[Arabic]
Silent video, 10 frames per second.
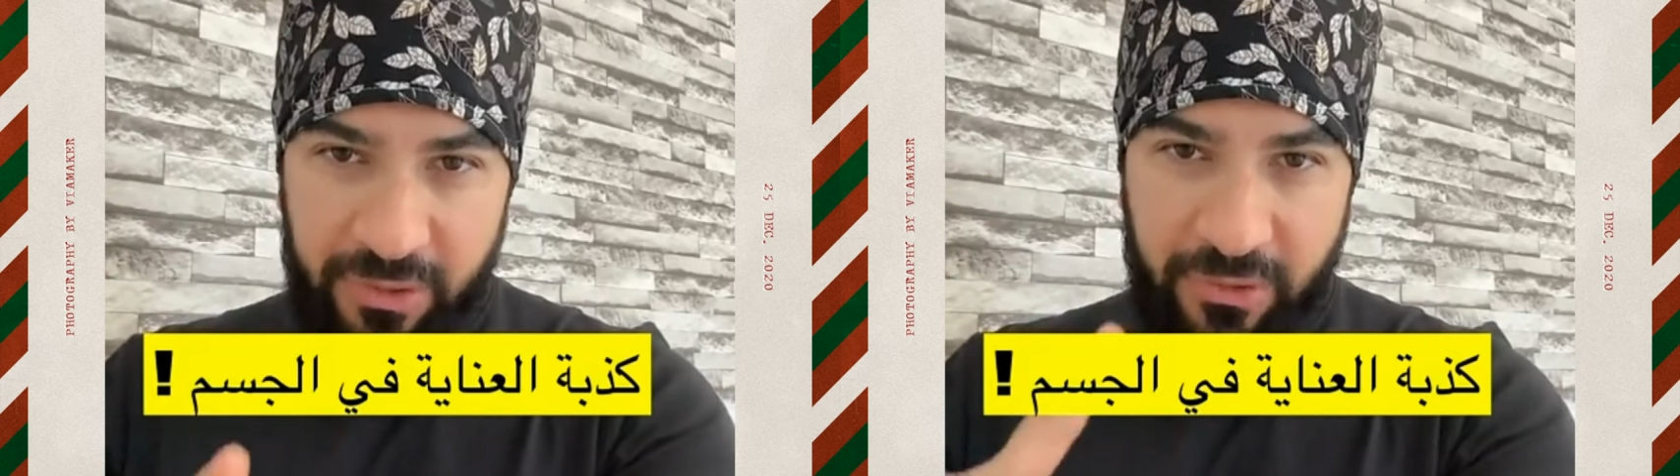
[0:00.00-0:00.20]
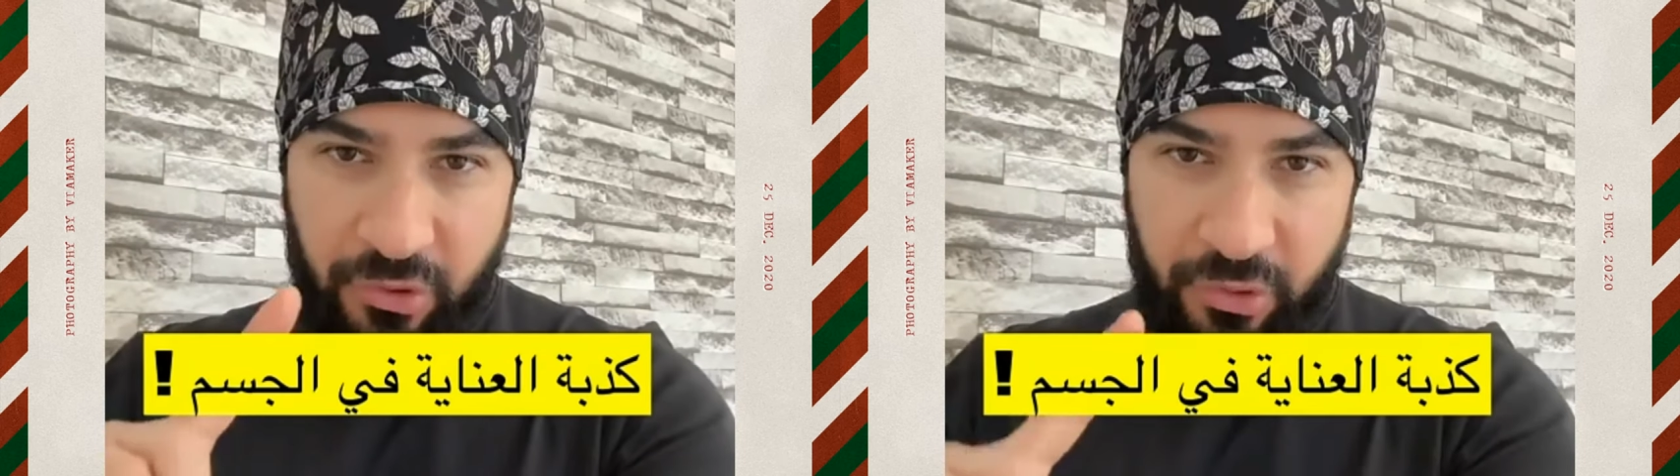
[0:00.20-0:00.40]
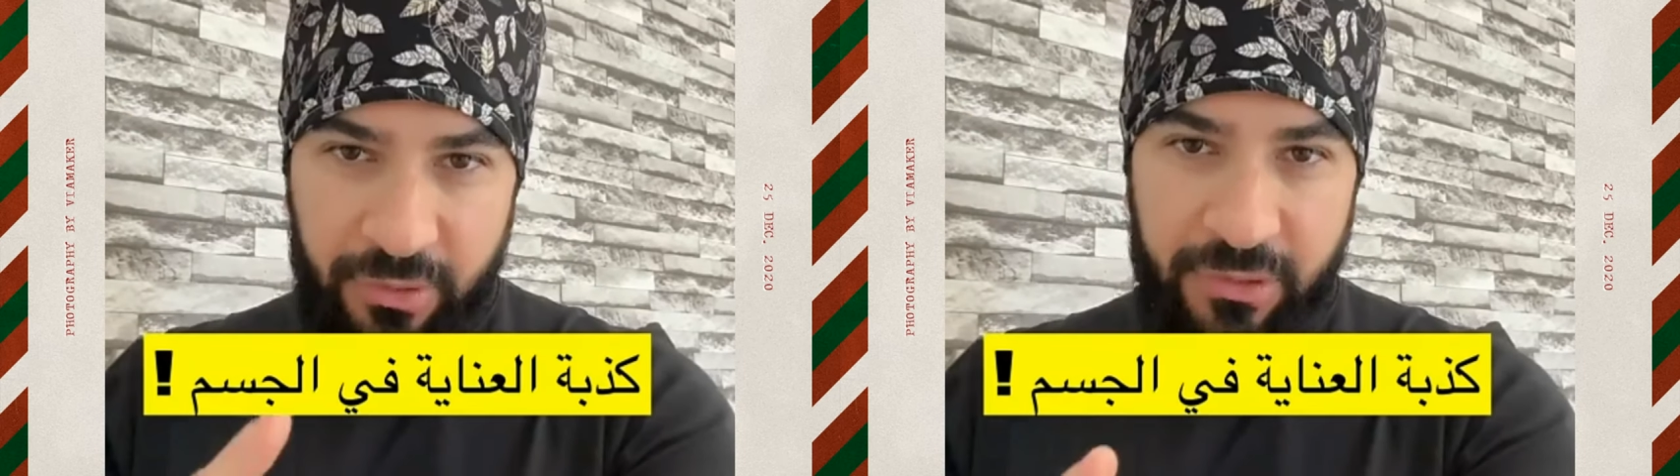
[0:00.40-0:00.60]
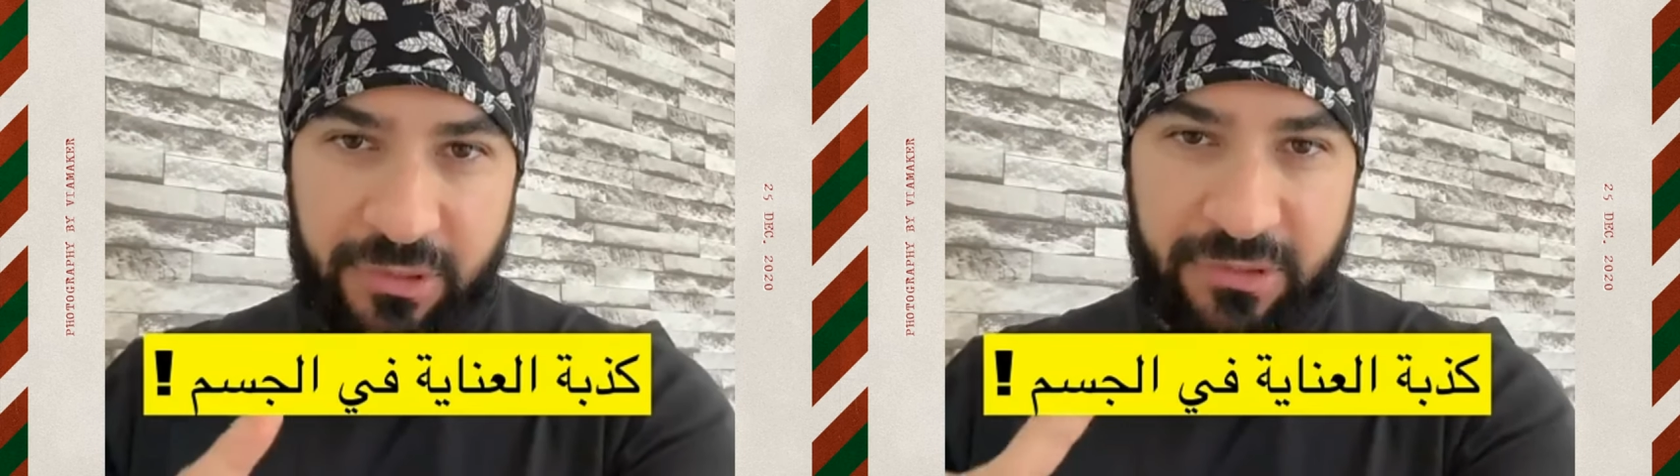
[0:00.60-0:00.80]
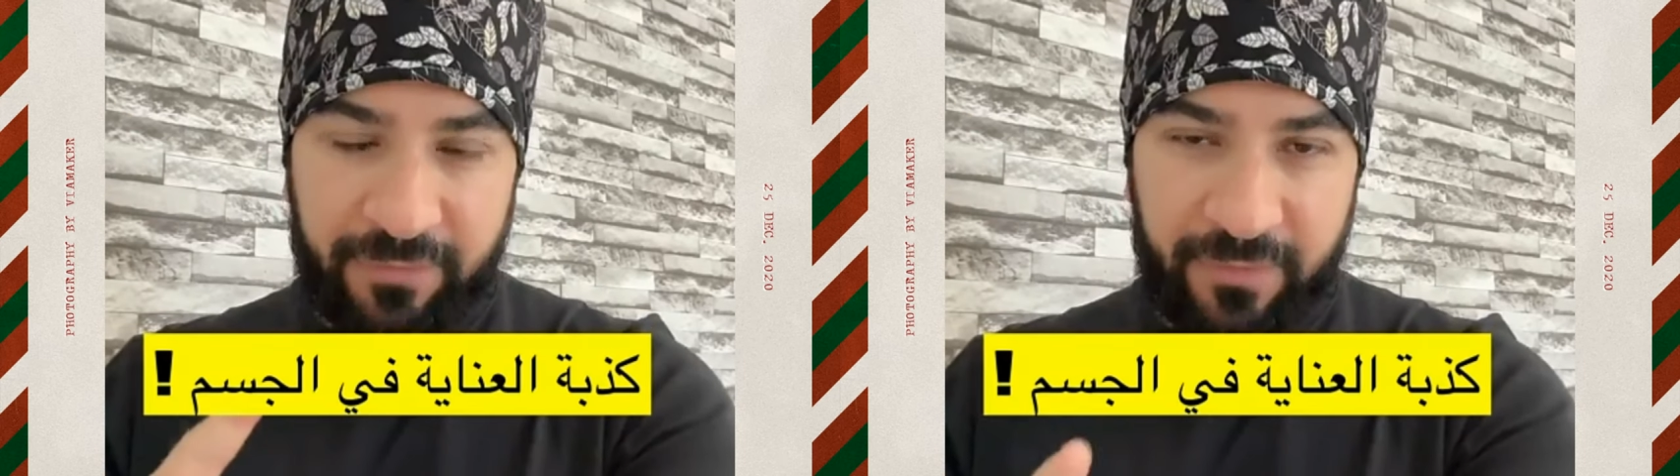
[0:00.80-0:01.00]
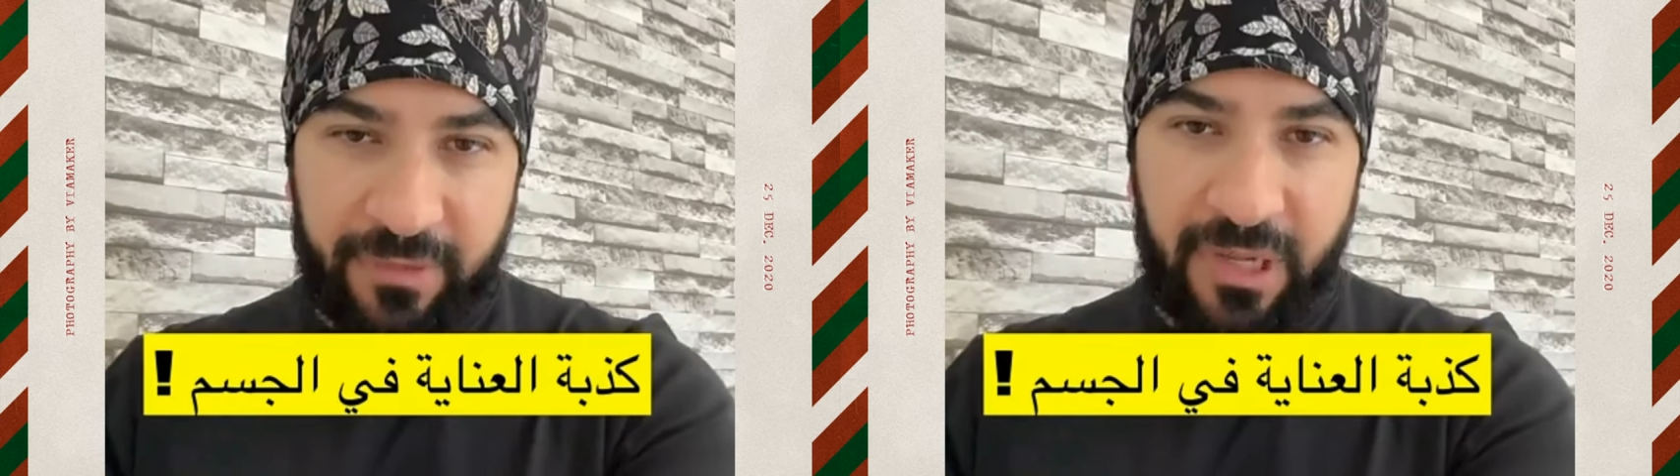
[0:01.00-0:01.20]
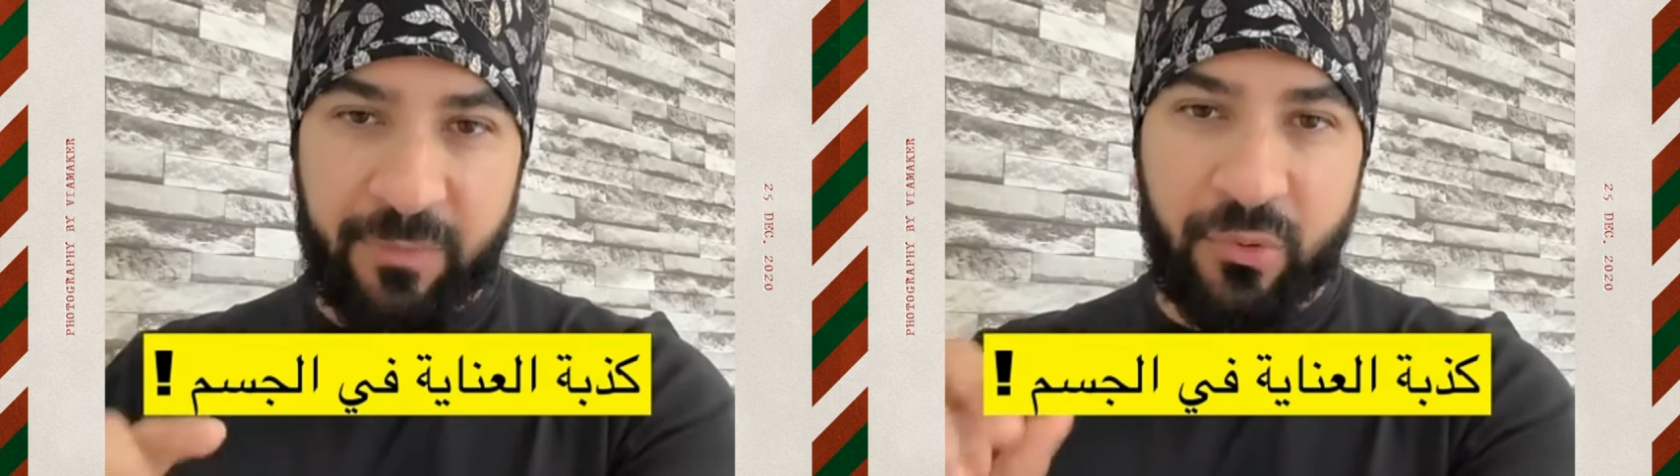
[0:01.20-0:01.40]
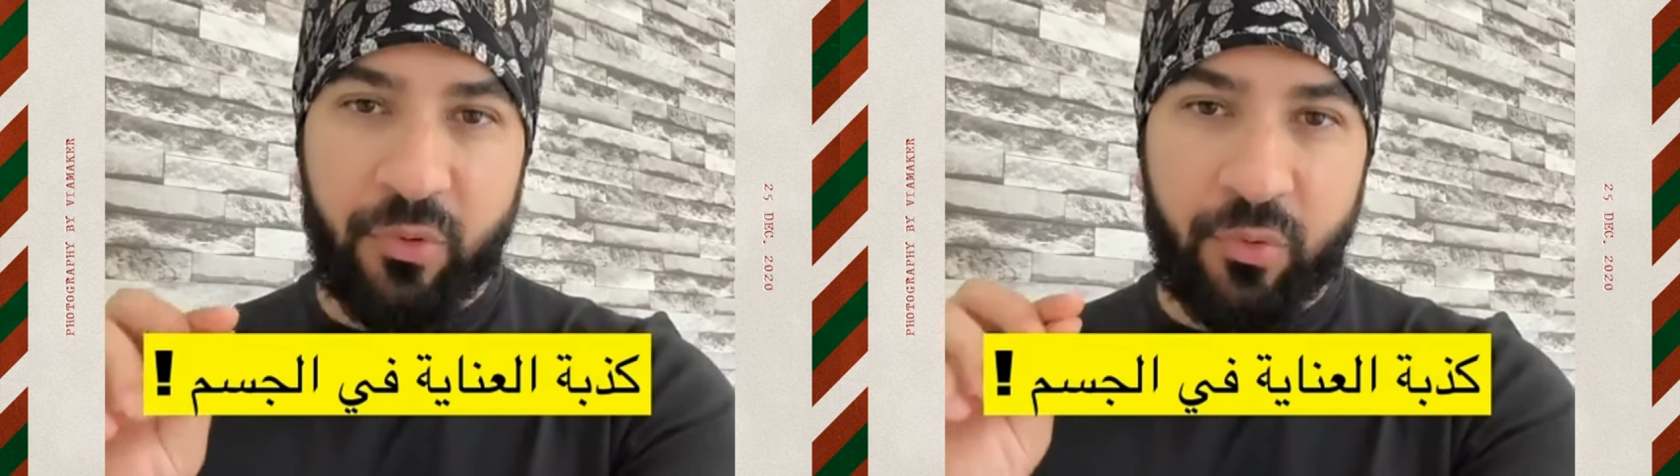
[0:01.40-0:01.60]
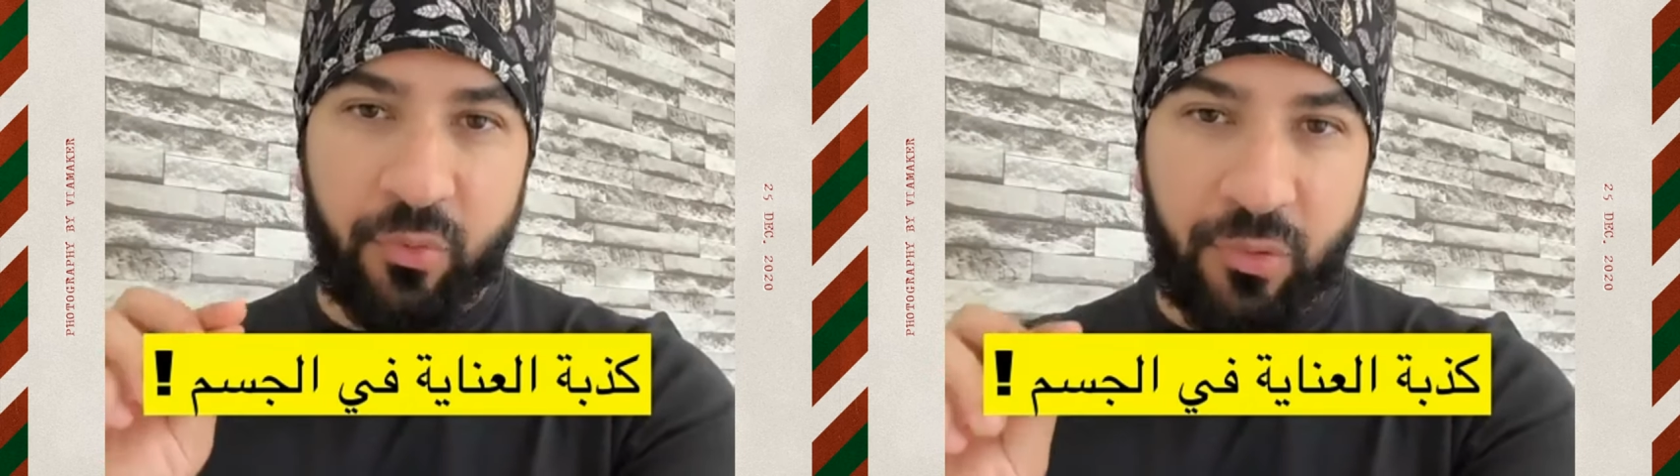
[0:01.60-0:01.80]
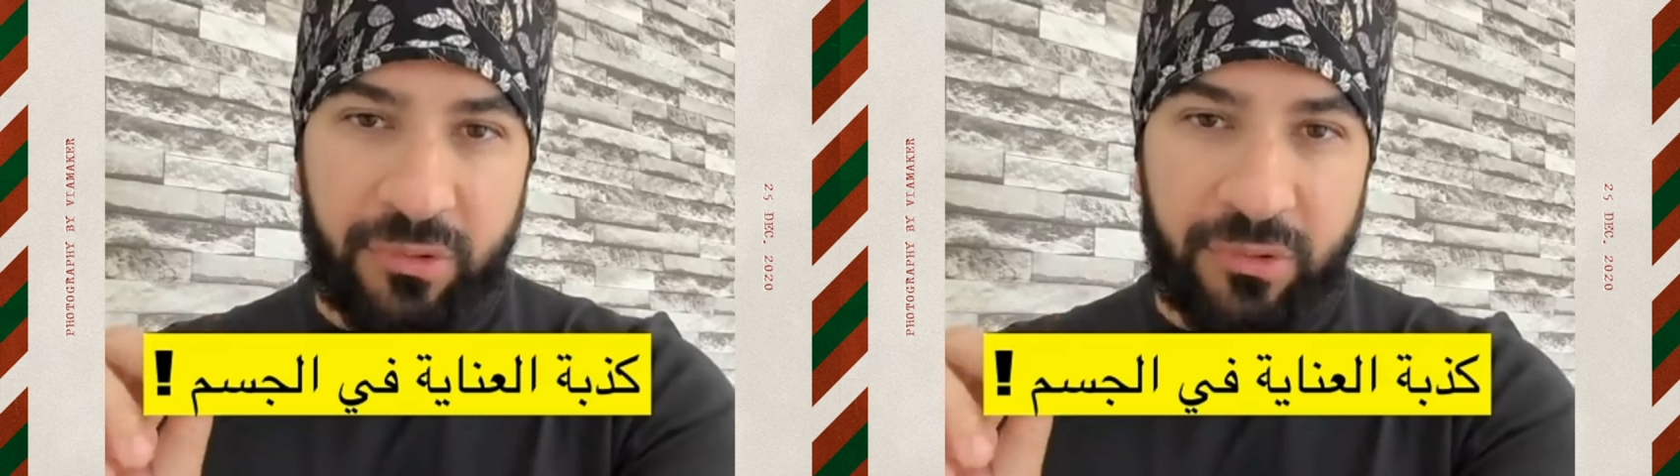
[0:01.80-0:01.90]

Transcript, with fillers: تحتاجونه للجسم في الكامل هو